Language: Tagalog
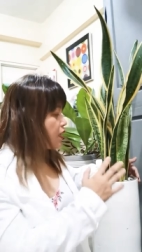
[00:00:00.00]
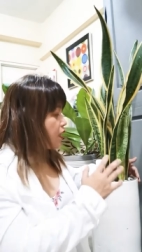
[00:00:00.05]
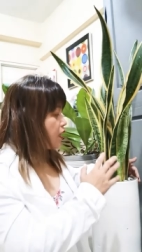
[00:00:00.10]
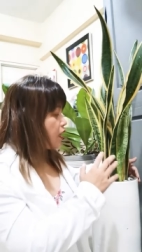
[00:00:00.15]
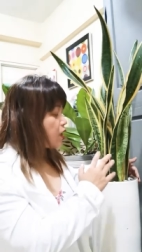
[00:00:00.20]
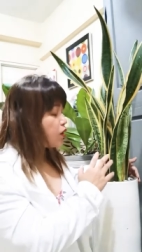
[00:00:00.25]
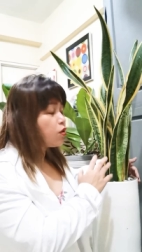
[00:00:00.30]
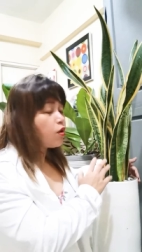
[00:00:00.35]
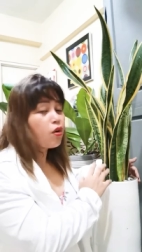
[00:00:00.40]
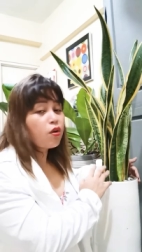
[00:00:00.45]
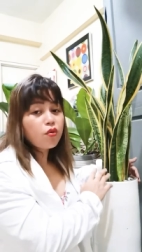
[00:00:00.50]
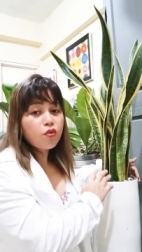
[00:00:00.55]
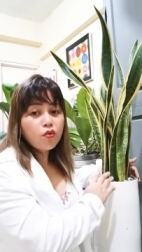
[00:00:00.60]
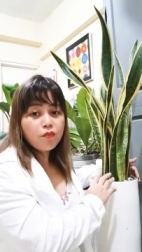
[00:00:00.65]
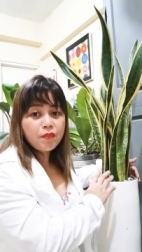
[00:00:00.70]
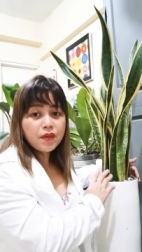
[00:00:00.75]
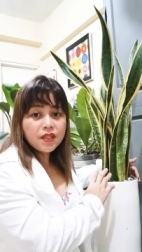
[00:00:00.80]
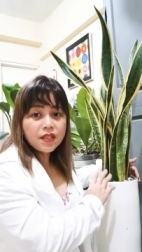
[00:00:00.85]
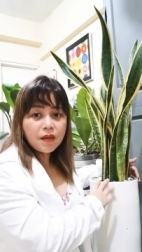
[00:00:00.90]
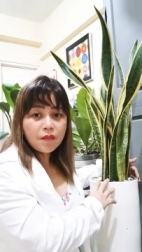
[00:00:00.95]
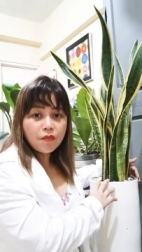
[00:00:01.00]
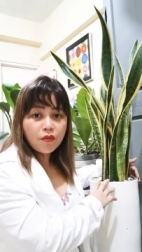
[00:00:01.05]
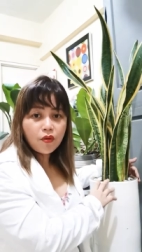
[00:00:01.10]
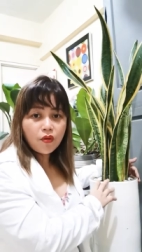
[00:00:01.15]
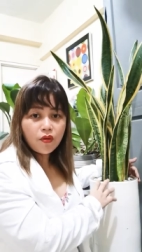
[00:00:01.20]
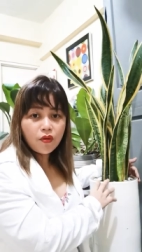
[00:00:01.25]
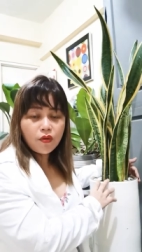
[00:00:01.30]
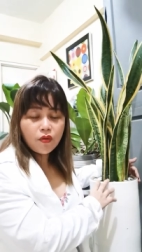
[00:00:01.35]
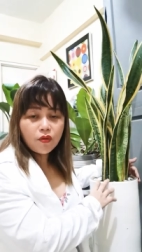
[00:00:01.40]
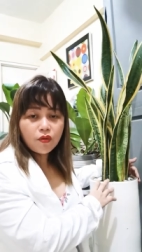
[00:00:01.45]
ito ang umpisa
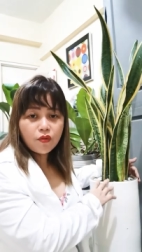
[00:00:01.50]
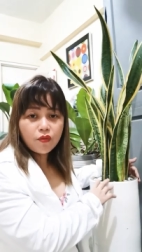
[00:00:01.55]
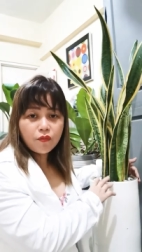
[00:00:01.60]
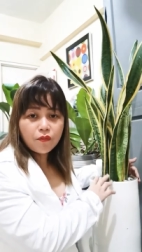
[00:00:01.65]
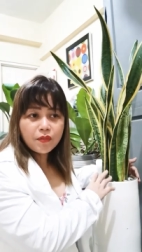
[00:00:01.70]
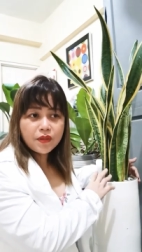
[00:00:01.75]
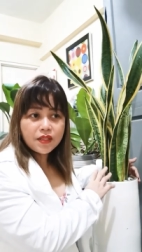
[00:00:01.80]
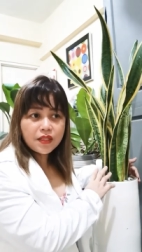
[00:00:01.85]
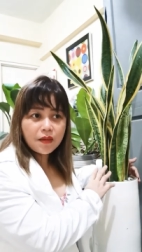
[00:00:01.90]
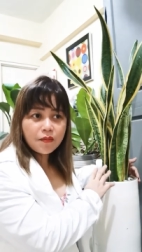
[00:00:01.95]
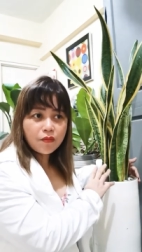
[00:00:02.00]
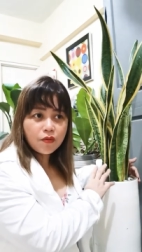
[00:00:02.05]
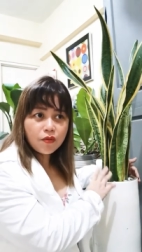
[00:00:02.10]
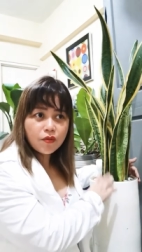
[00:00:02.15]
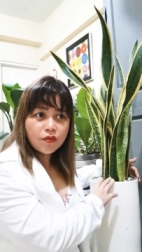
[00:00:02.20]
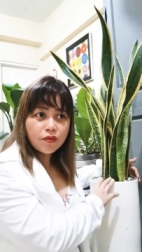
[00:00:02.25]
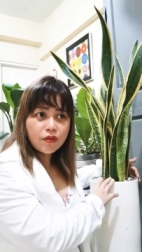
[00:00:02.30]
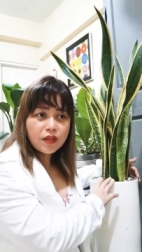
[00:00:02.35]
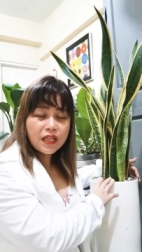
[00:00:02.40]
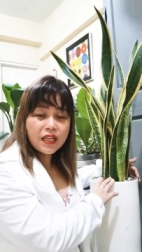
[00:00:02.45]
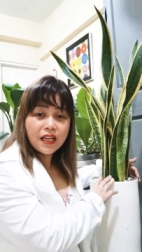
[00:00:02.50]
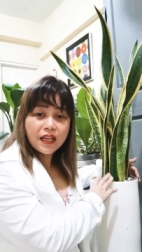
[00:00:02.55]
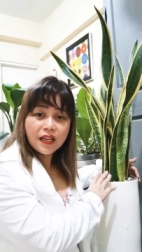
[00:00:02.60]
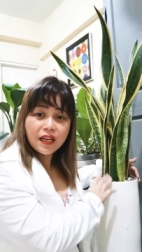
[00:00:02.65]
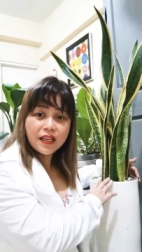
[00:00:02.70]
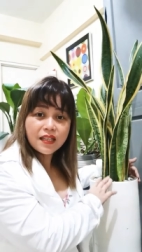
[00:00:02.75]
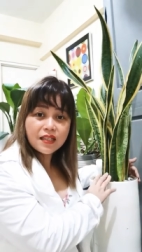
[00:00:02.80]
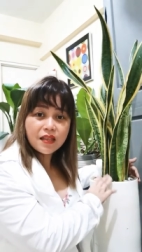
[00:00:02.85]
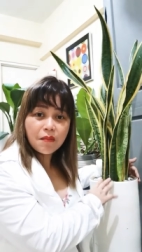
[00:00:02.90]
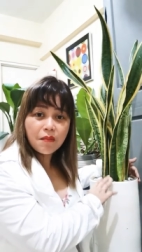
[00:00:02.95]
mong umpisa mong
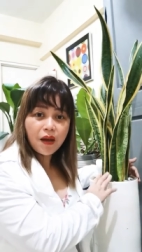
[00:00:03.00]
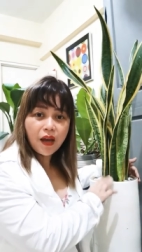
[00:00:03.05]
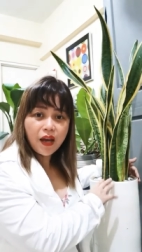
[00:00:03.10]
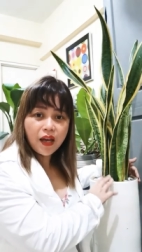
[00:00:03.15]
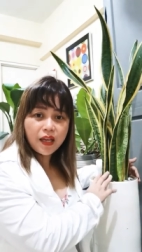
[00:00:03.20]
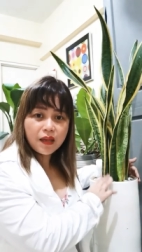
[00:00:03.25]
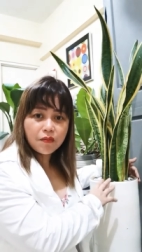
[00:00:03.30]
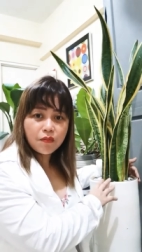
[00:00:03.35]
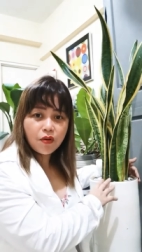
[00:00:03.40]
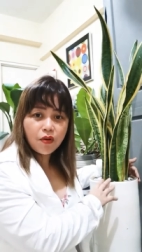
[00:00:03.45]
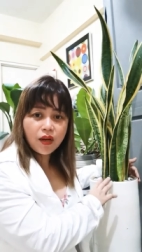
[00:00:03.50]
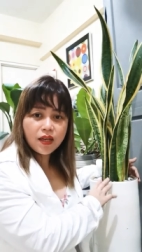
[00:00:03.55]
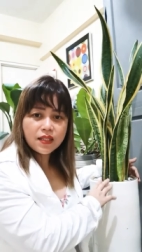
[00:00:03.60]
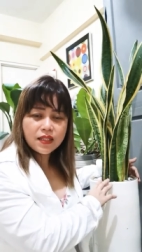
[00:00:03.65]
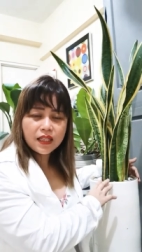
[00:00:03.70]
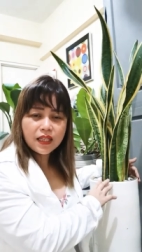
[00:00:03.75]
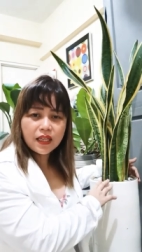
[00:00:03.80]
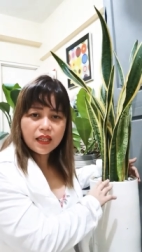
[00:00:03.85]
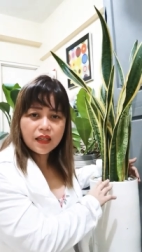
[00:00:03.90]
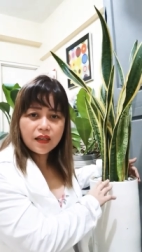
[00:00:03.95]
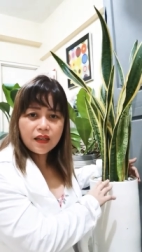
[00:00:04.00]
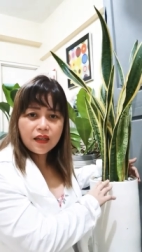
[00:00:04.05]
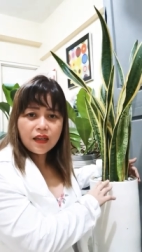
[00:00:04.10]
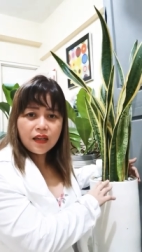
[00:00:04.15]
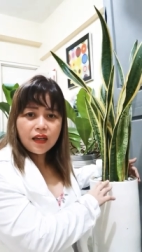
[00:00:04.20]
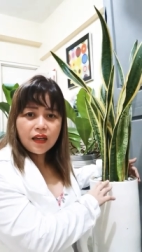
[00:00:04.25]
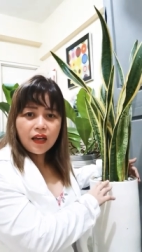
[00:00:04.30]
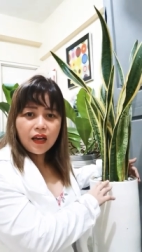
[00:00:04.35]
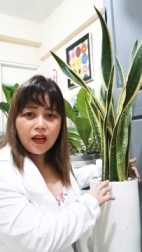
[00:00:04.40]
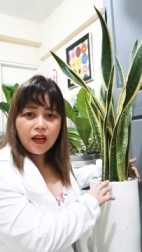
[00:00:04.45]
ilagay sa bahay mo kasi
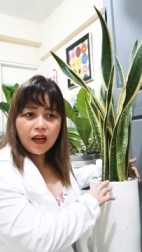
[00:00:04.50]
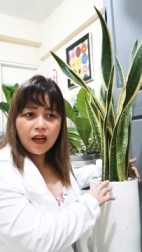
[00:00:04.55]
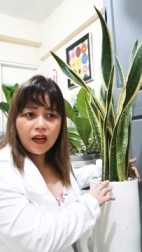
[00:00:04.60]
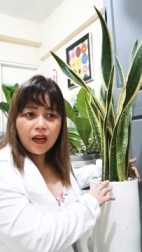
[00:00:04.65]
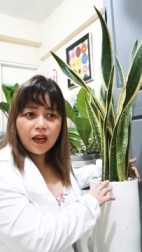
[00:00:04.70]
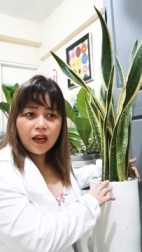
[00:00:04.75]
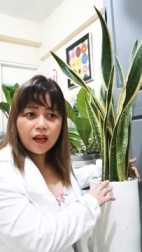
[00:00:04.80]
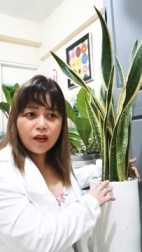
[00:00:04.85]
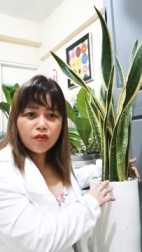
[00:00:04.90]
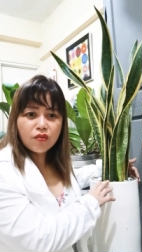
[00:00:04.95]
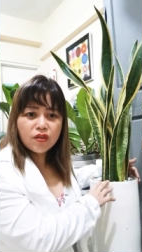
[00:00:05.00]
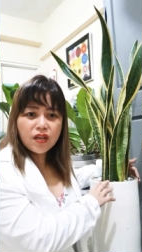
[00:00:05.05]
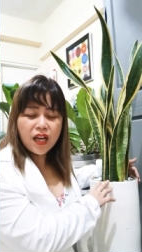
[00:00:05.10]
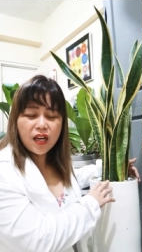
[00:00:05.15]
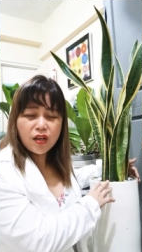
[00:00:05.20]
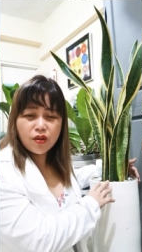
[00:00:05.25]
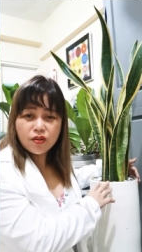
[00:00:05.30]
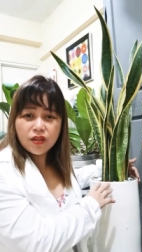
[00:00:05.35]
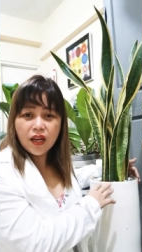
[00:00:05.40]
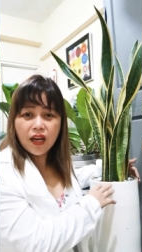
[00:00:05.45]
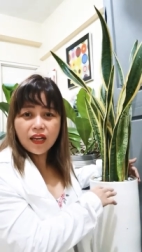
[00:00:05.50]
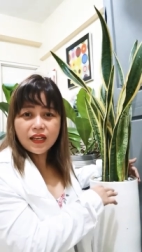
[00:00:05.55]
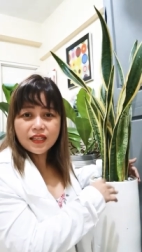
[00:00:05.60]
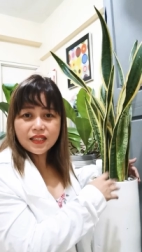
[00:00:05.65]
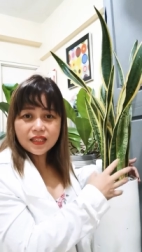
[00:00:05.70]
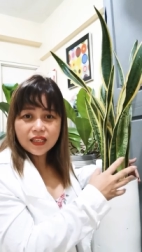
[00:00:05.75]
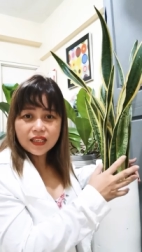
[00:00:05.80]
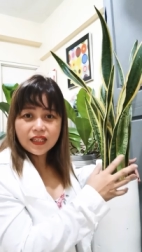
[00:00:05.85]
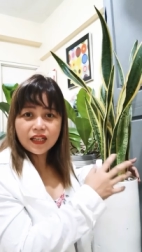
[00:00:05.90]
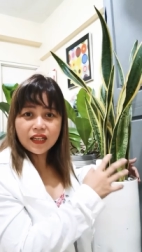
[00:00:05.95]
uh, kung lalo na
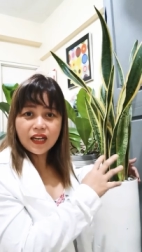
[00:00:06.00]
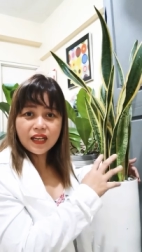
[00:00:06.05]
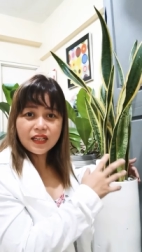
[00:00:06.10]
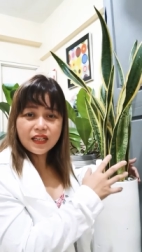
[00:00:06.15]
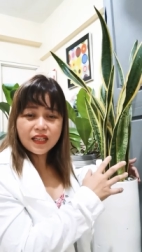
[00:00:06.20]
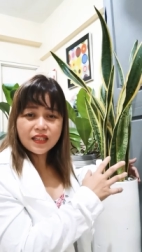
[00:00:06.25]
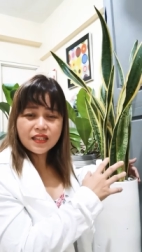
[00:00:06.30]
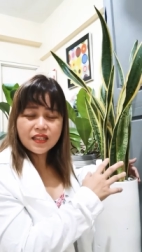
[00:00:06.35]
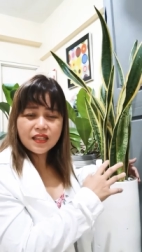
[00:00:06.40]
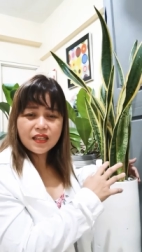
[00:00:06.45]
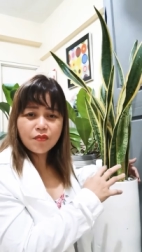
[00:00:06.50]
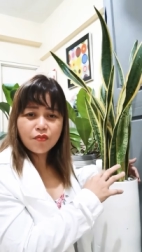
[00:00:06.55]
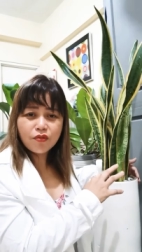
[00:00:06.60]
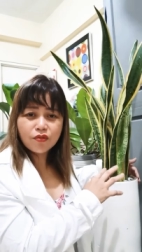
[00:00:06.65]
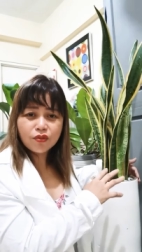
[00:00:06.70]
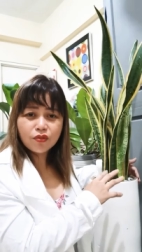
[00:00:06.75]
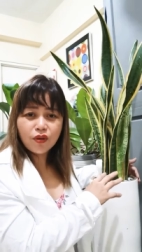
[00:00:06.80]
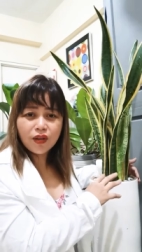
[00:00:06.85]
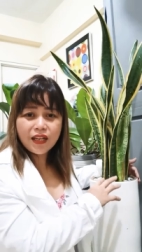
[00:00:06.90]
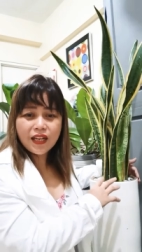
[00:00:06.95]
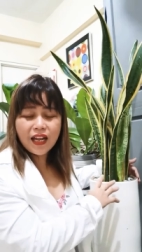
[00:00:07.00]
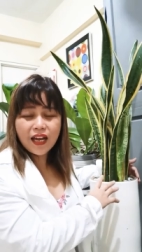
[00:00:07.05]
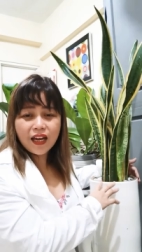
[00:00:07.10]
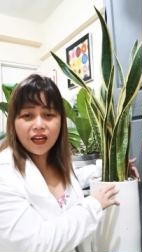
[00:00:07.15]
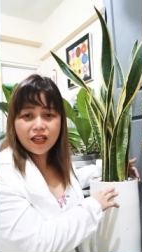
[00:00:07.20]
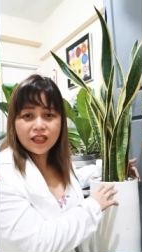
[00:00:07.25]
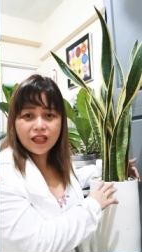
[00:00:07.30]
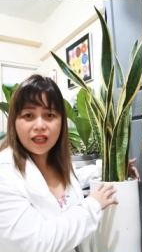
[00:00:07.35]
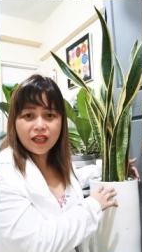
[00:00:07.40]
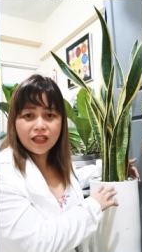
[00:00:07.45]
alis ka ng alis, hindi mo to
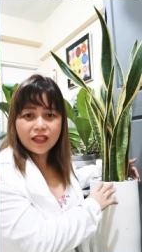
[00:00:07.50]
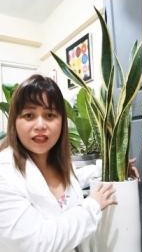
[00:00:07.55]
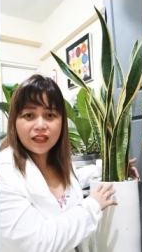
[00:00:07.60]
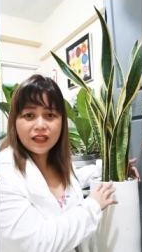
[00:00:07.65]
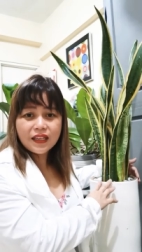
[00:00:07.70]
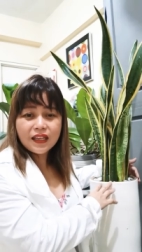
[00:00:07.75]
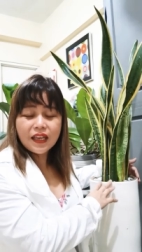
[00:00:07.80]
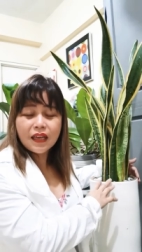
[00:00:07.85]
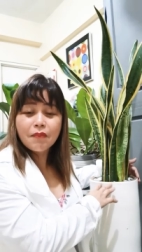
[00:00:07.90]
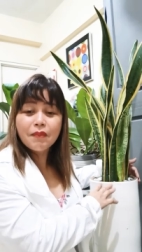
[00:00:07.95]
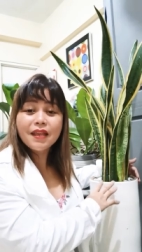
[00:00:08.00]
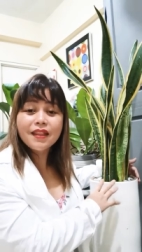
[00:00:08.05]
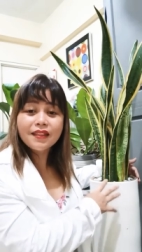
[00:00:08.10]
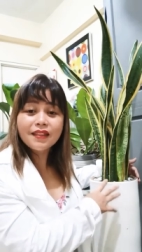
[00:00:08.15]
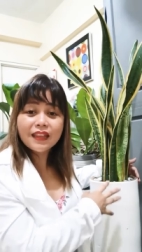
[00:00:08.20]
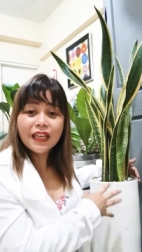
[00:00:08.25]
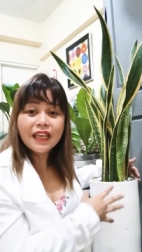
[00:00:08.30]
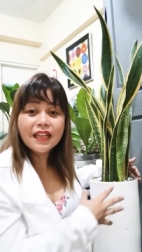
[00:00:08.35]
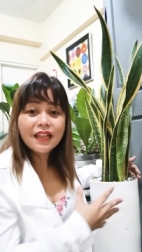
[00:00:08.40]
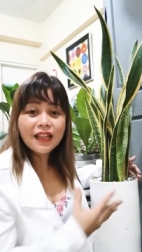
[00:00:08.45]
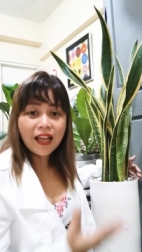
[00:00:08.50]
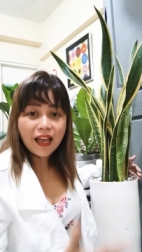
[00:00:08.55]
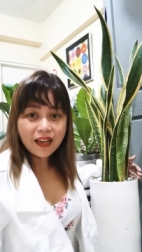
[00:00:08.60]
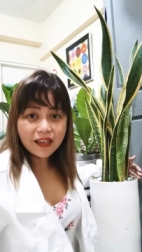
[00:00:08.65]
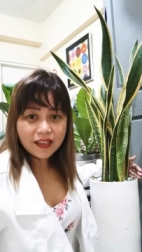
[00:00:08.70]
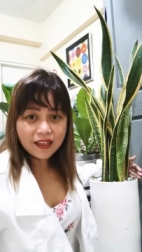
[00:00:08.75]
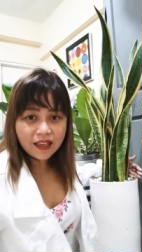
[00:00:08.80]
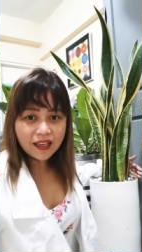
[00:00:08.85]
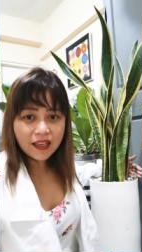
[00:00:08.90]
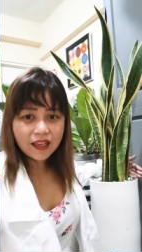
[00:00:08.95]
kailangan ng i-maintain
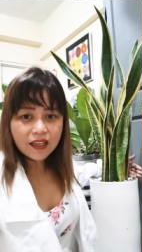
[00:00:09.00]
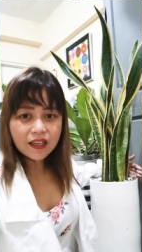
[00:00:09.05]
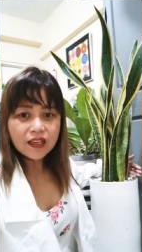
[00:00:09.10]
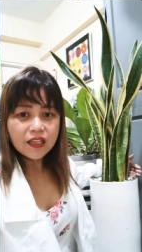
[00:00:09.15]
lagi